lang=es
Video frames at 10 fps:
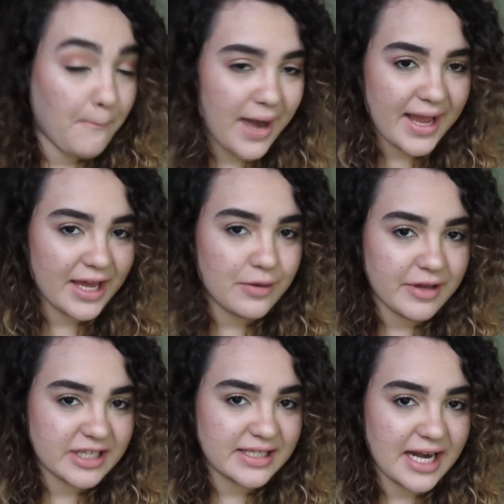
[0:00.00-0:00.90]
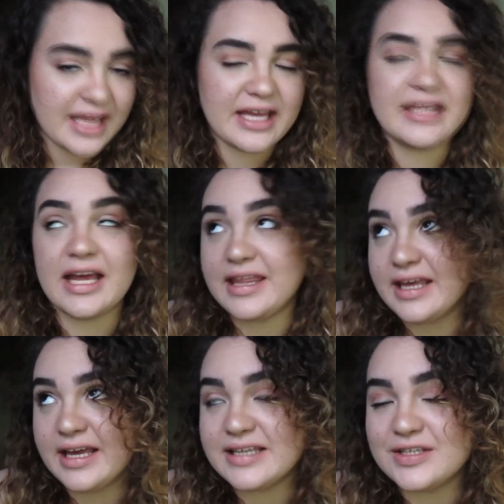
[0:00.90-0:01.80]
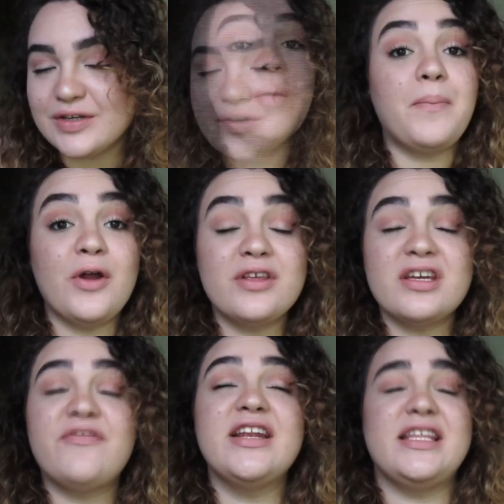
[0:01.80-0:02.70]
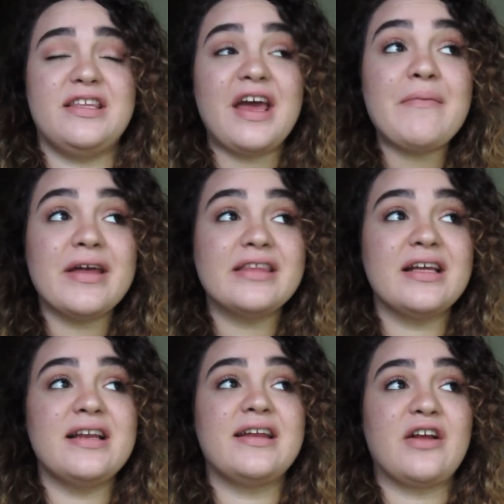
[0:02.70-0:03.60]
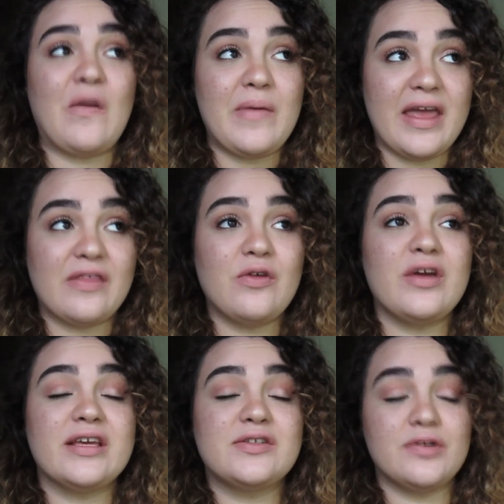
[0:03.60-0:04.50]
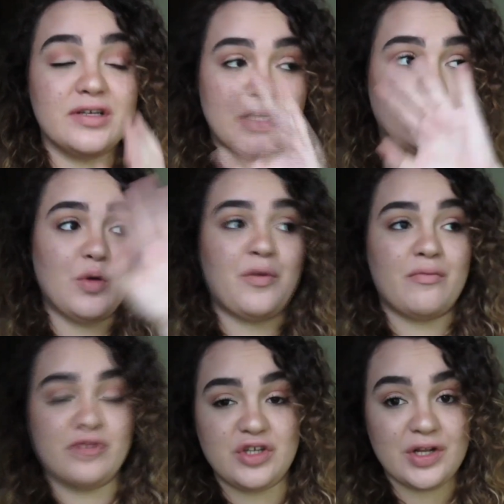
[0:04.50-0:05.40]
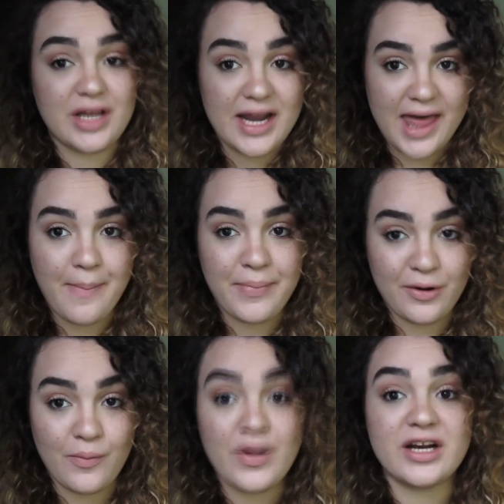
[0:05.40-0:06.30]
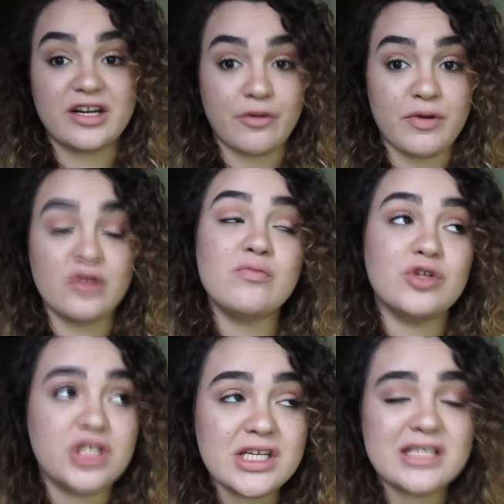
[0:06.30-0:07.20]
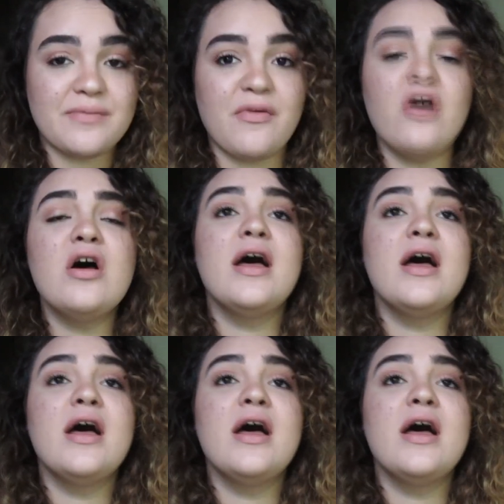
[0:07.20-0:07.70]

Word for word: Para que no me extrañen, ya dije eso. Pero definitivamente les recomiendo, y esto no es autopromoción ni nada, pero les recomiendo muchísimo